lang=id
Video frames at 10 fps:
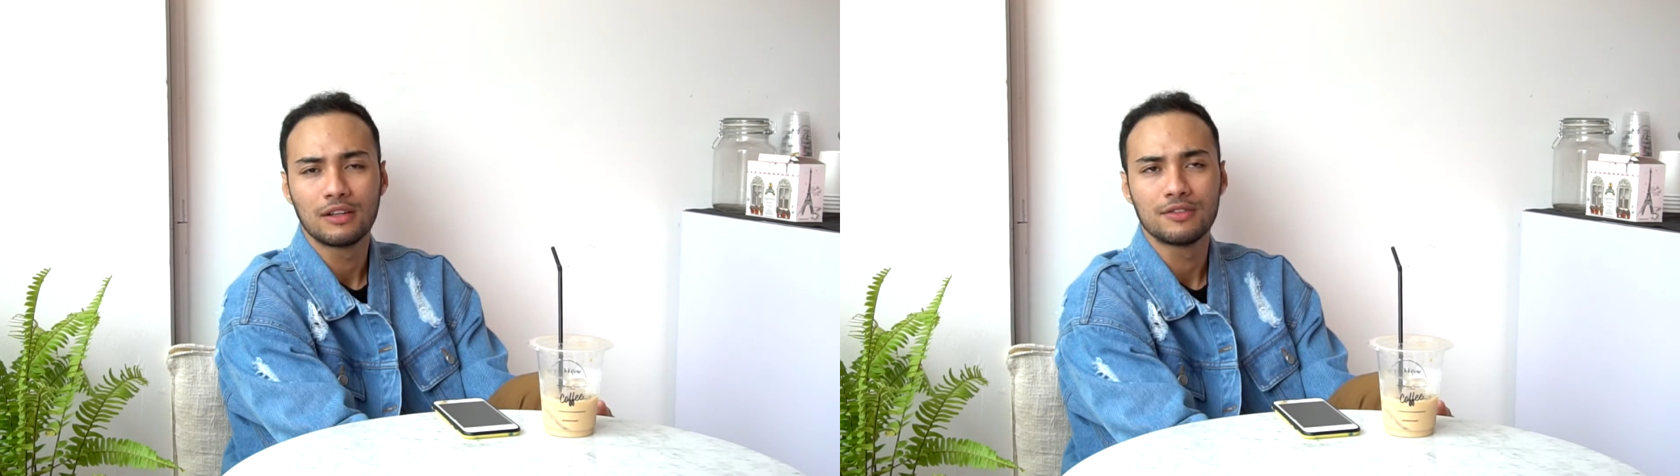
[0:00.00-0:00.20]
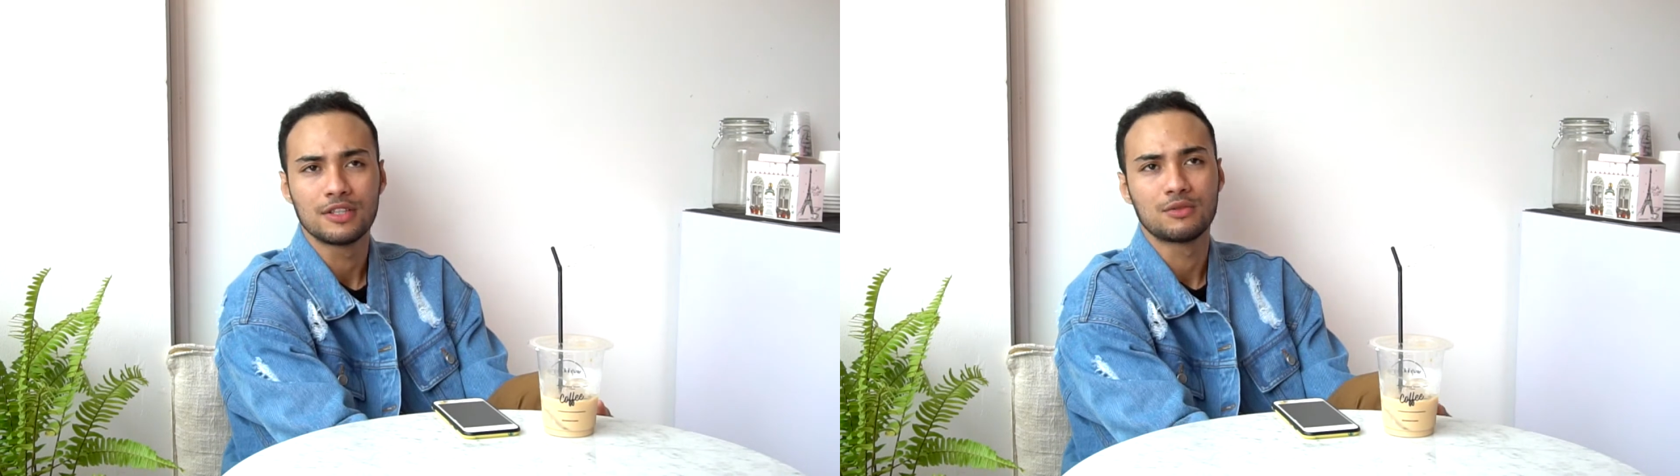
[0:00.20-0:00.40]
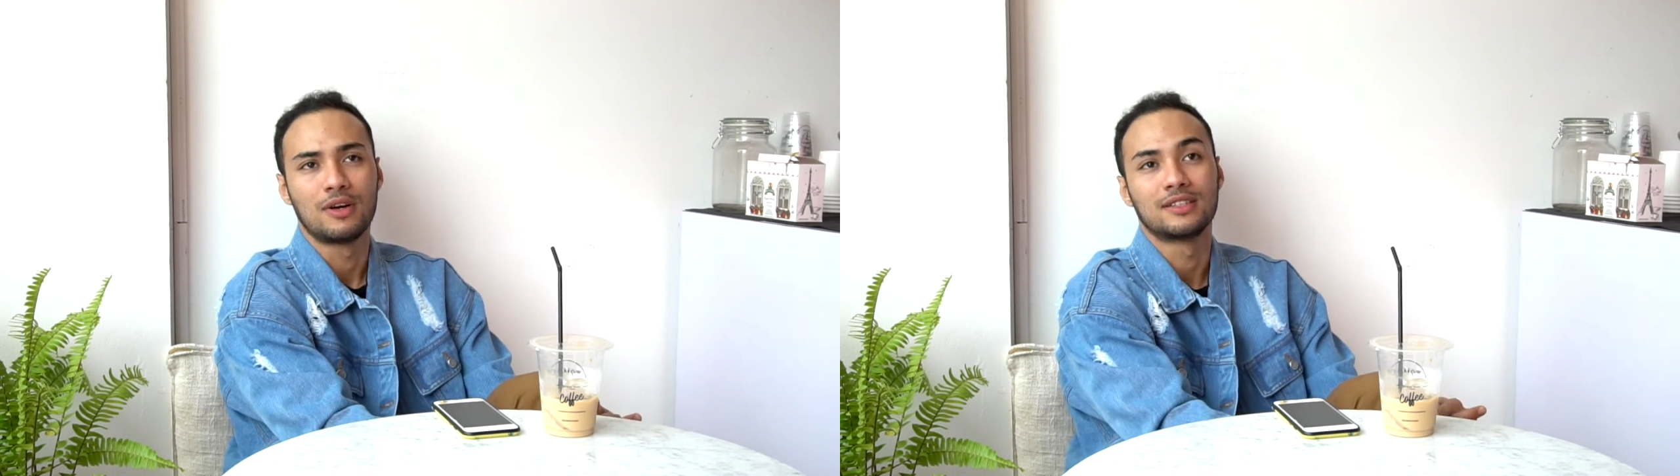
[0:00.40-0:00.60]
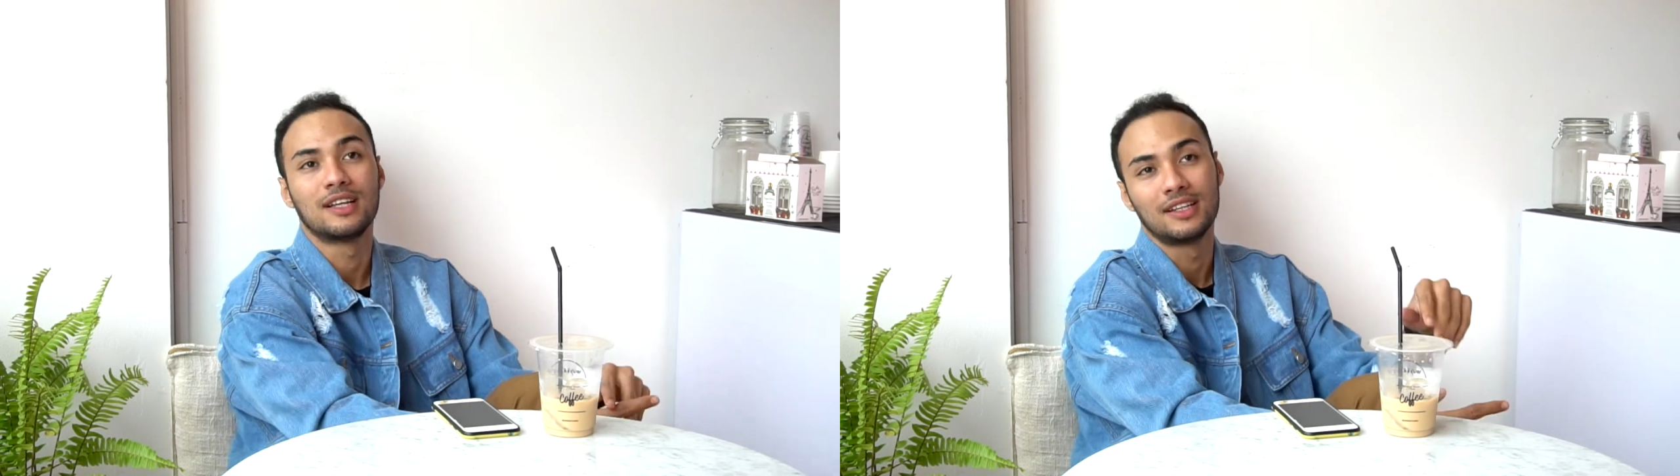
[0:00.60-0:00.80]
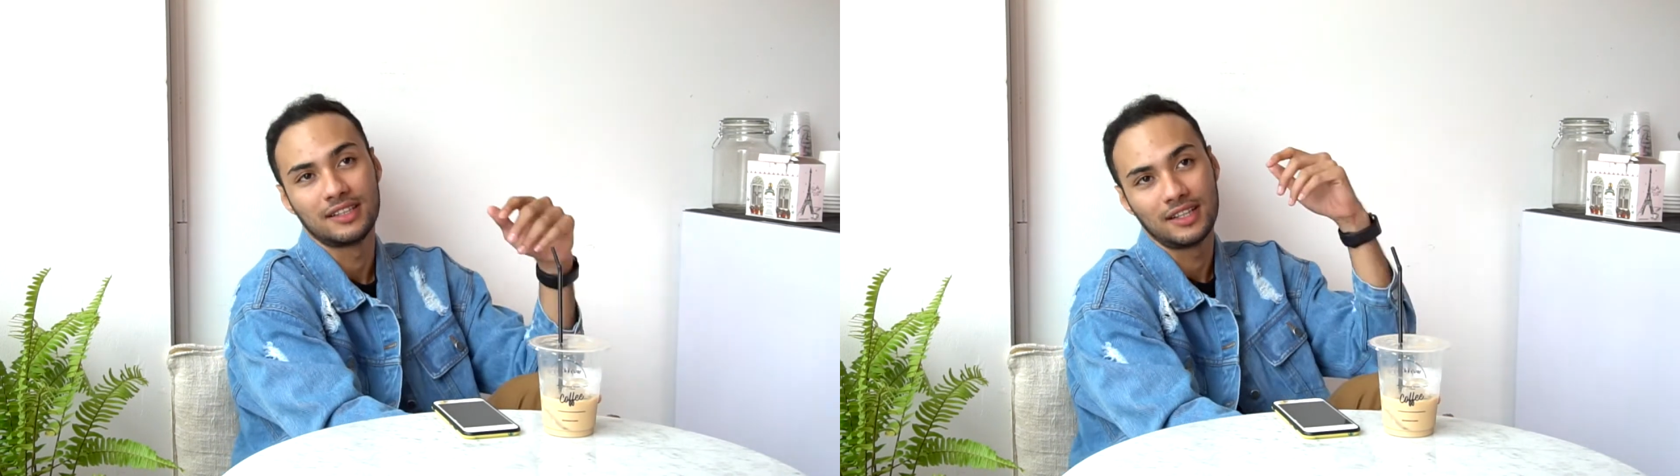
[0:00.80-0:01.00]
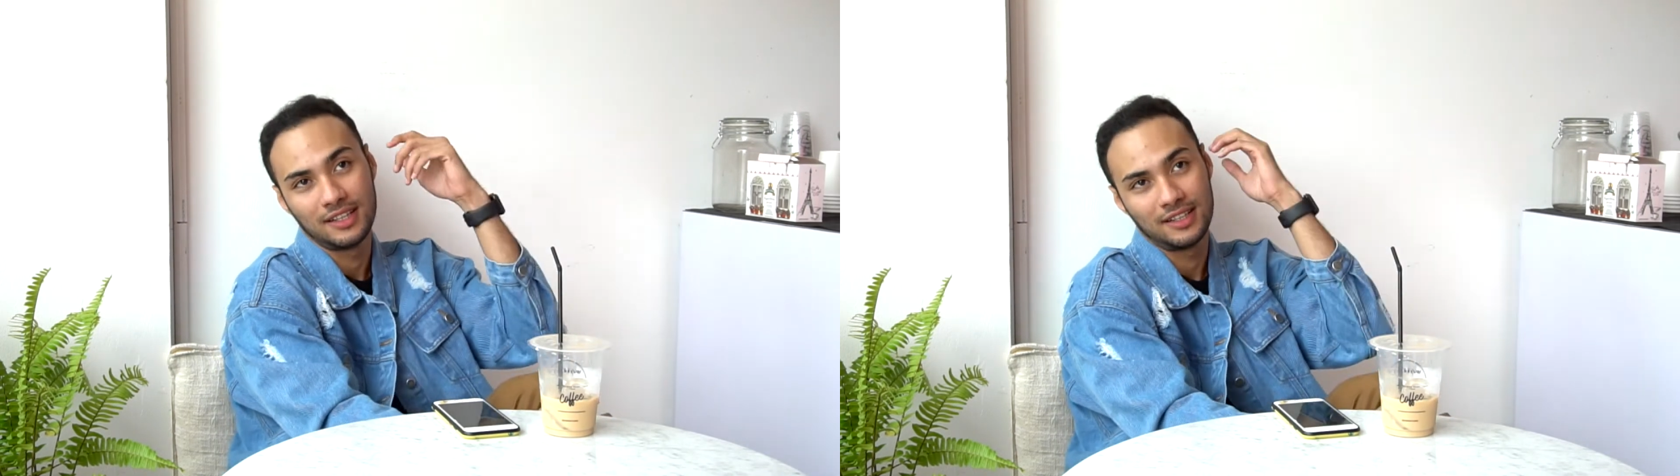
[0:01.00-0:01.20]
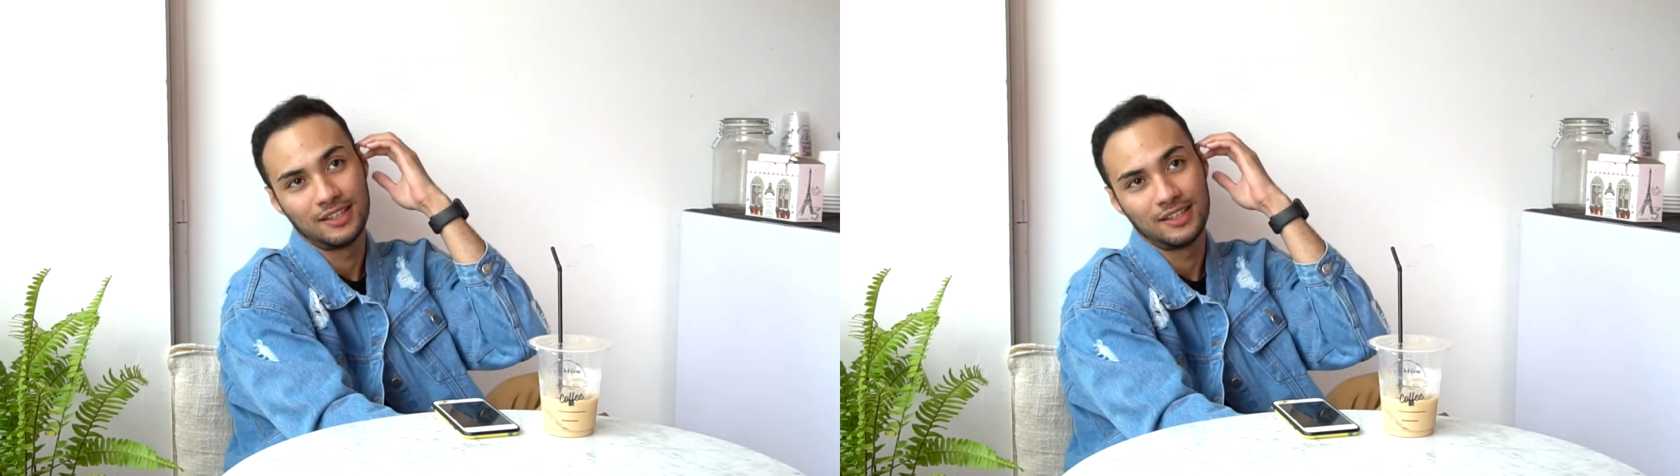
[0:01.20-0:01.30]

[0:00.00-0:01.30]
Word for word: televisi swasta sih.